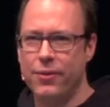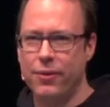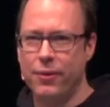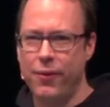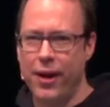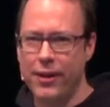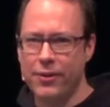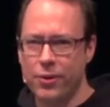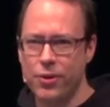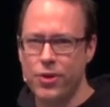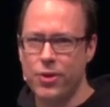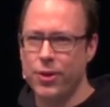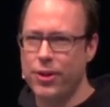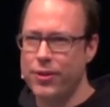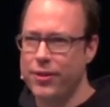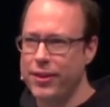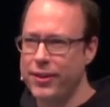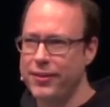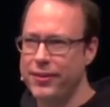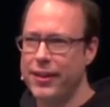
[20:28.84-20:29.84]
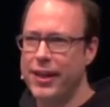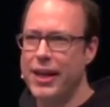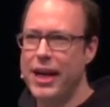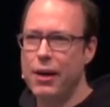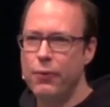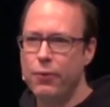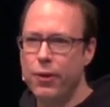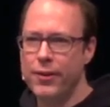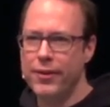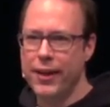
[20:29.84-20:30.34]
des Verfassungsschutzes,
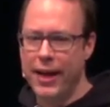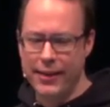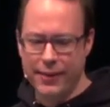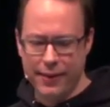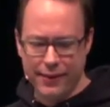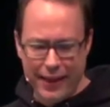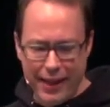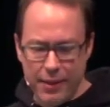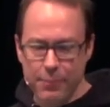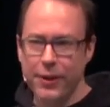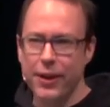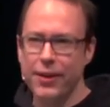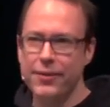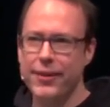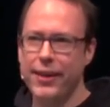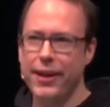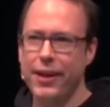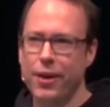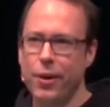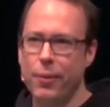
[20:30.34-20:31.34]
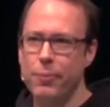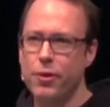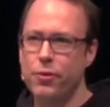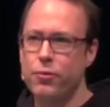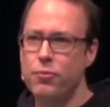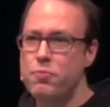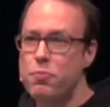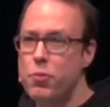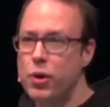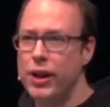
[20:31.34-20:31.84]
von Seiten des Innenministeriums,
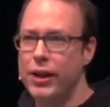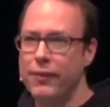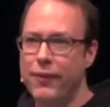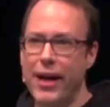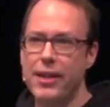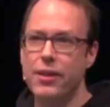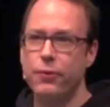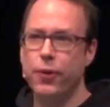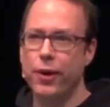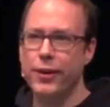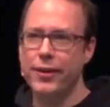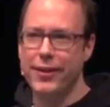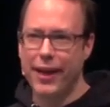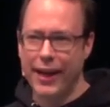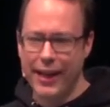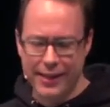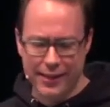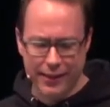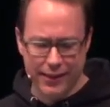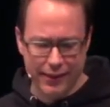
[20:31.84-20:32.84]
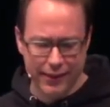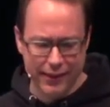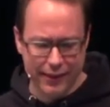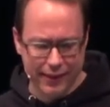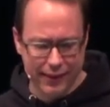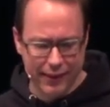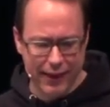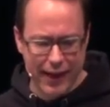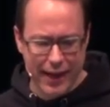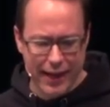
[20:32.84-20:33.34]
möglicherweise von Seiten
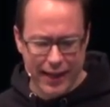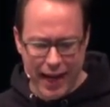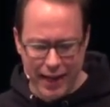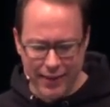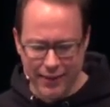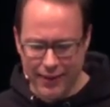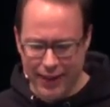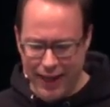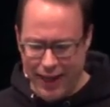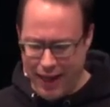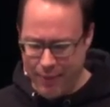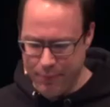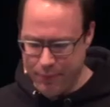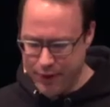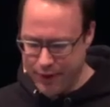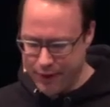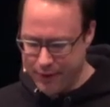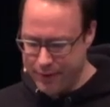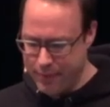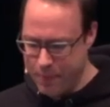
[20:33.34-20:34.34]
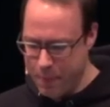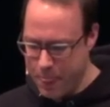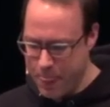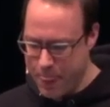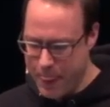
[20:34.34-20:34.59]
des Kanzleramtes.